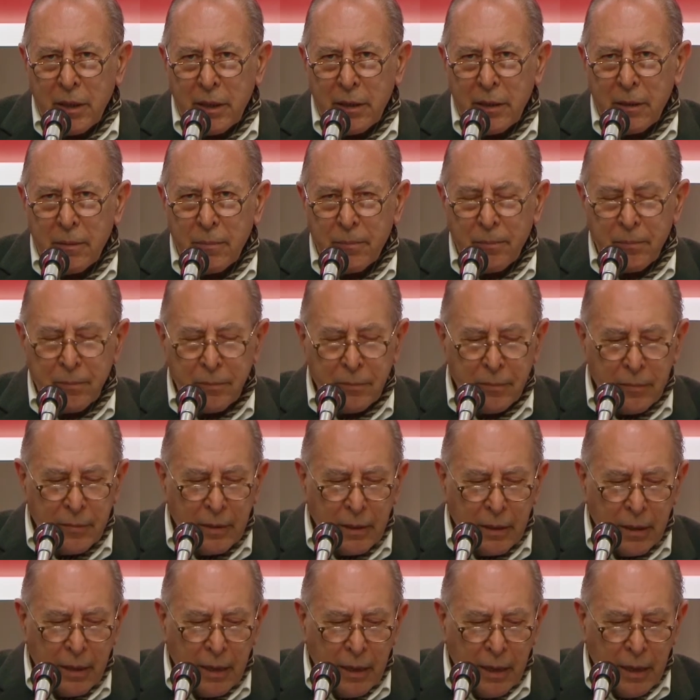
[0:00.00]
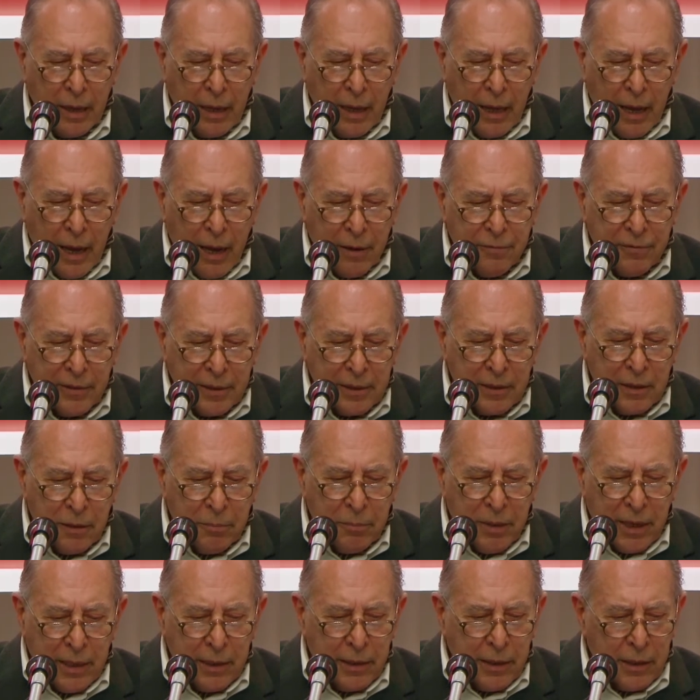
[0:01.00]
nobili. A
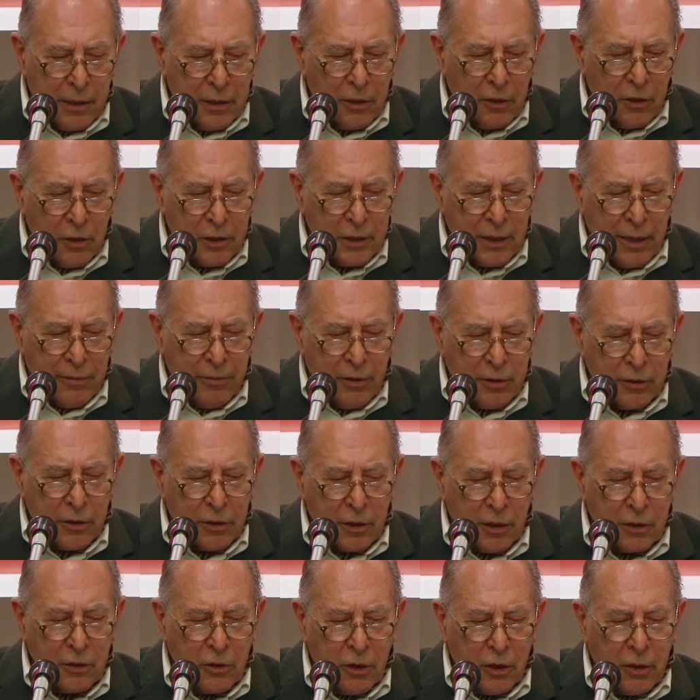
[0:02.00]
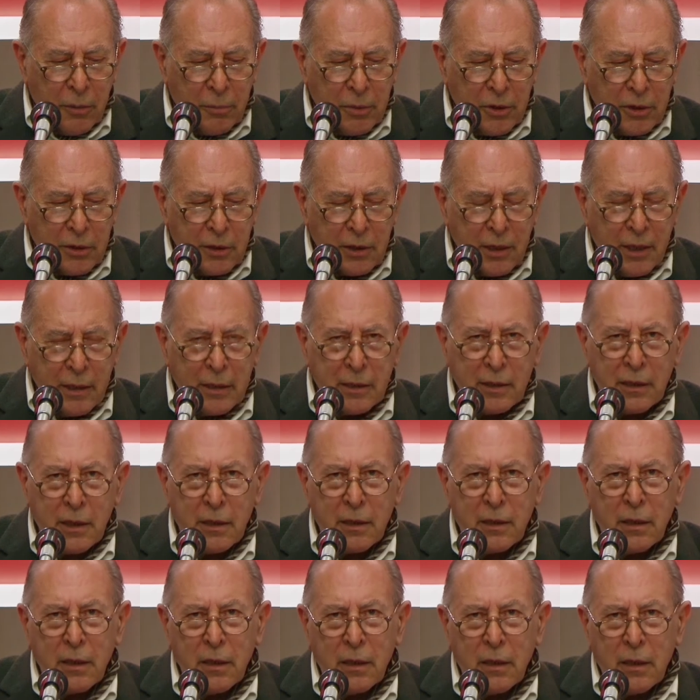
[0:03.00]
fin di bene, ricordava lo scrittore
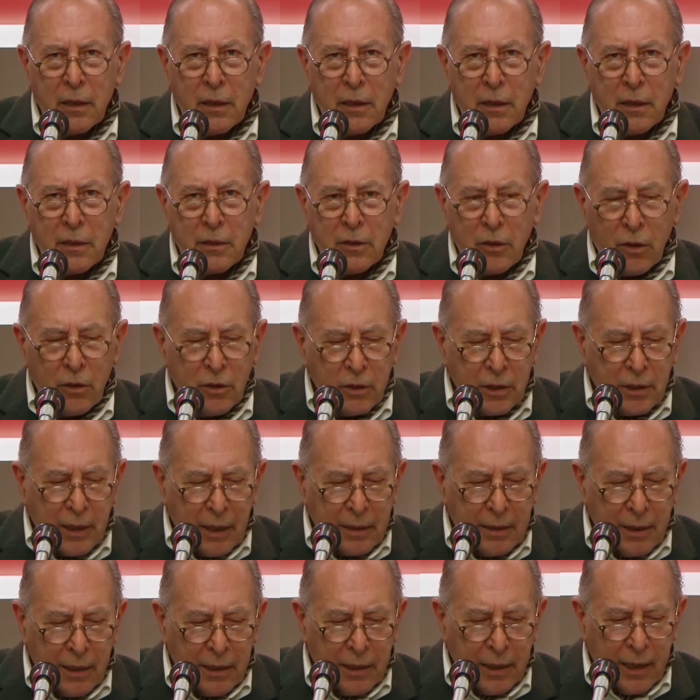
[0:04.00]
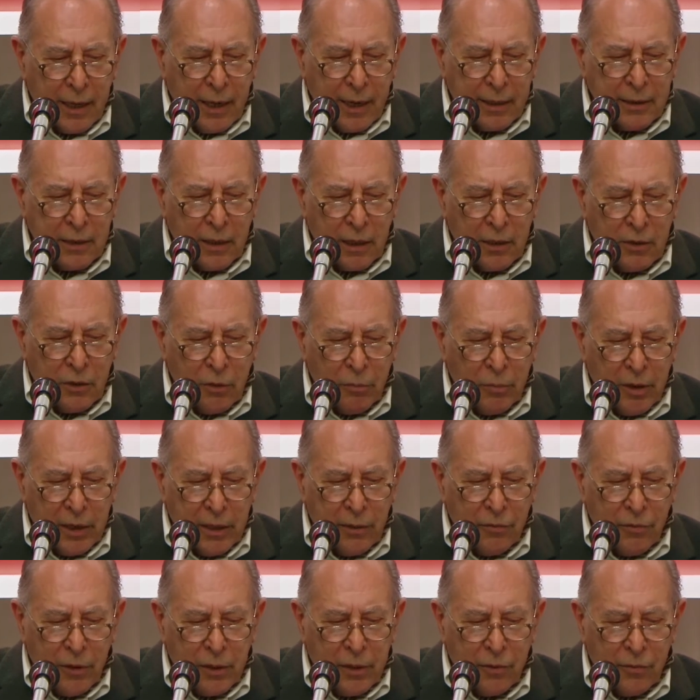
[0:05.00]
abruzzese, sono state create
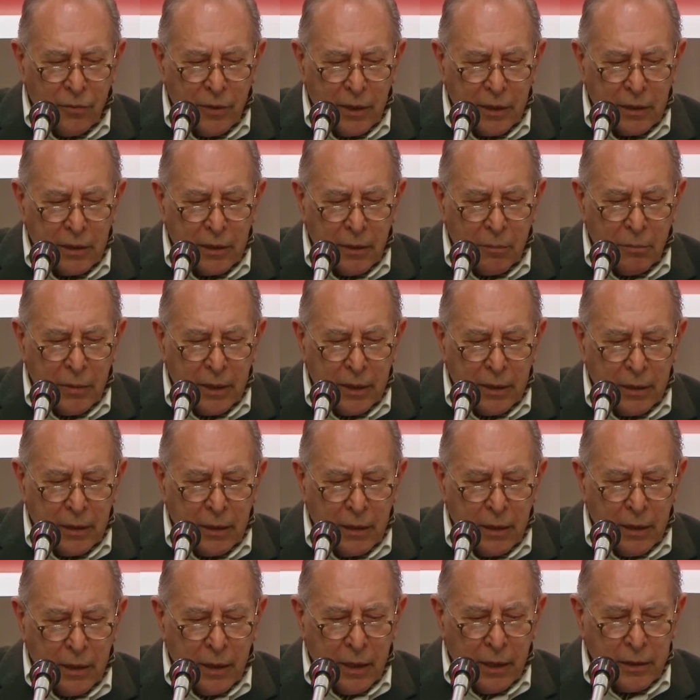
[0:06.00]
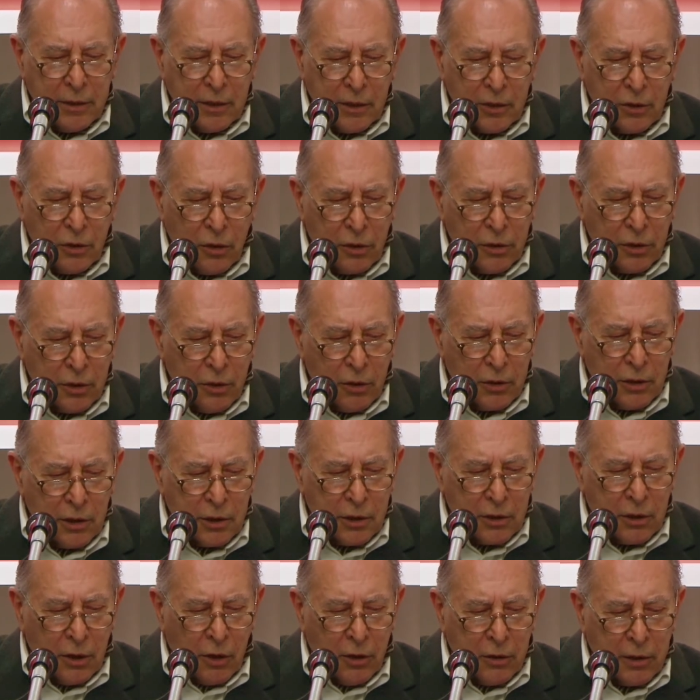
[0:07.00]
innumerevoli vittime e
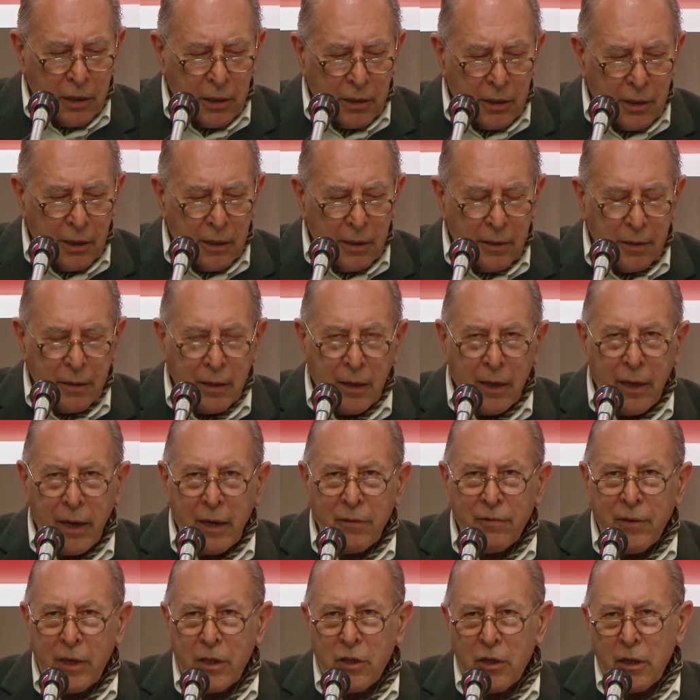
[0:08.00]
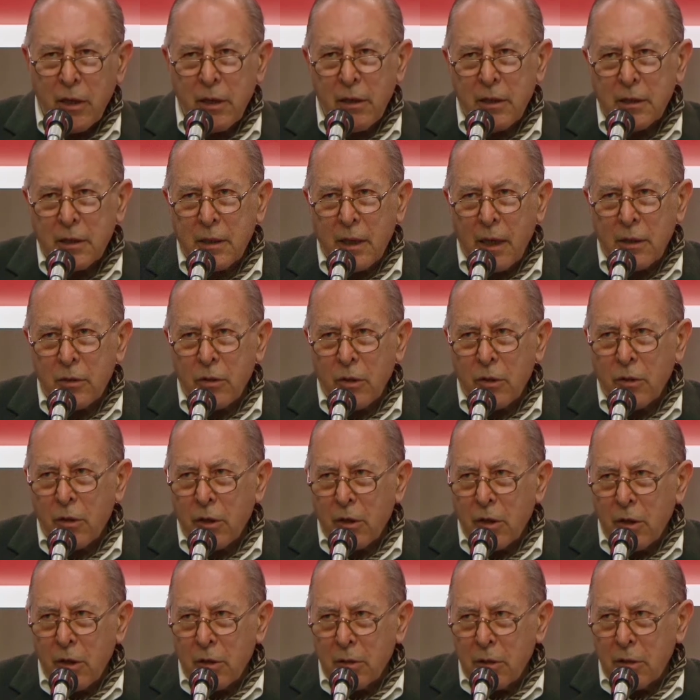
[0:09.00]
distorsioni storiche e il Vangelo è
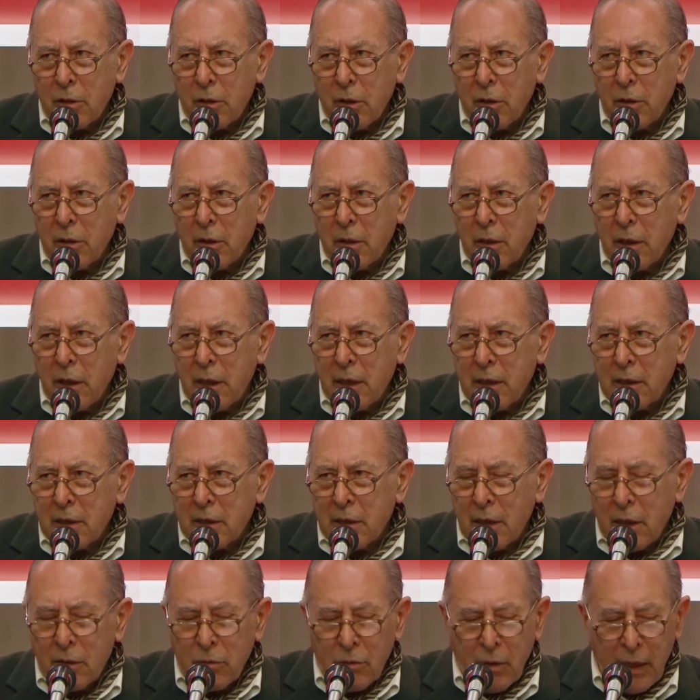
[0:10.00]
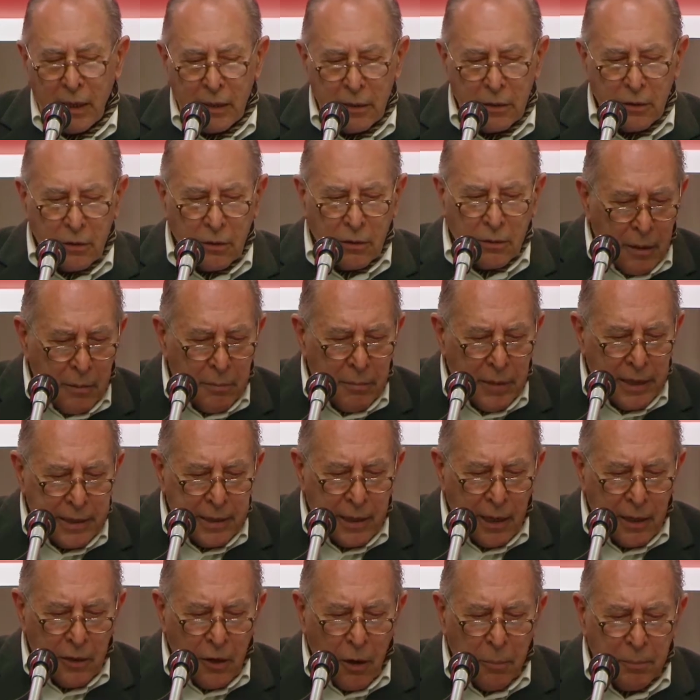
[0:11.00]
stato corrotto e estenuato.
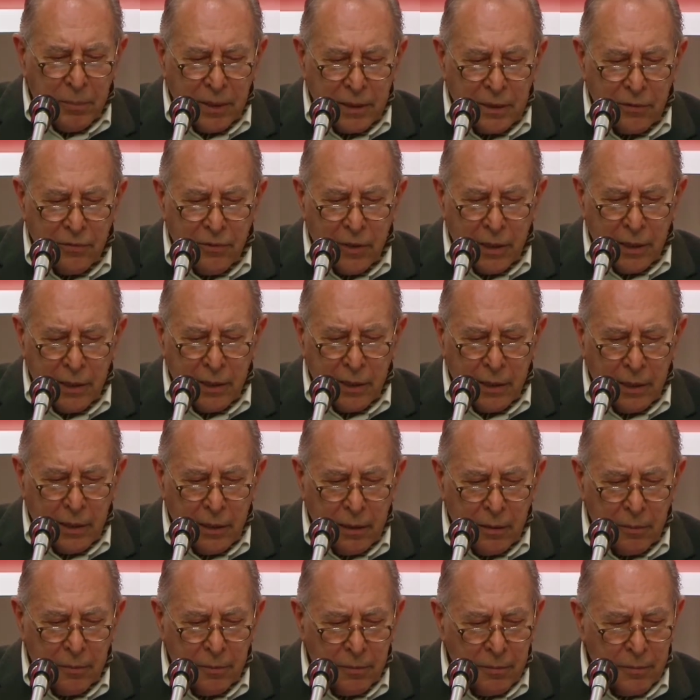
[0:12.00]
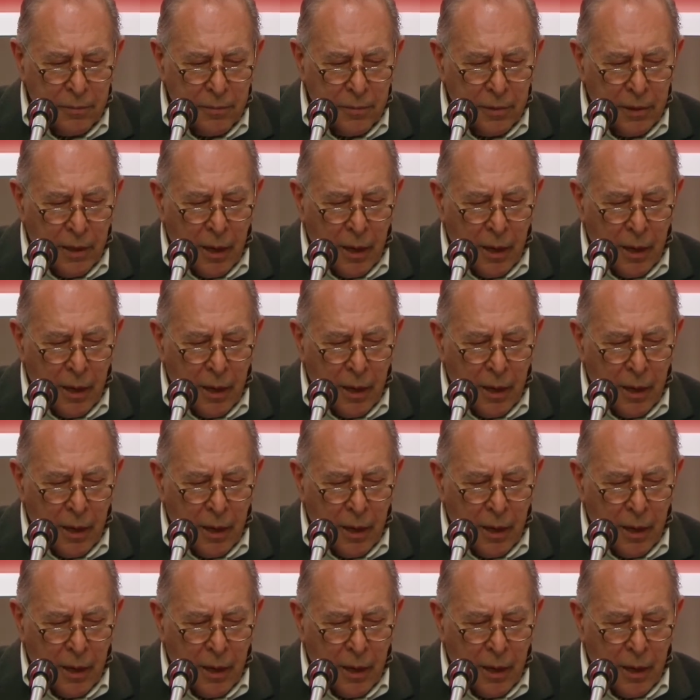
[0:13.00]
Maria Lopez Vigil,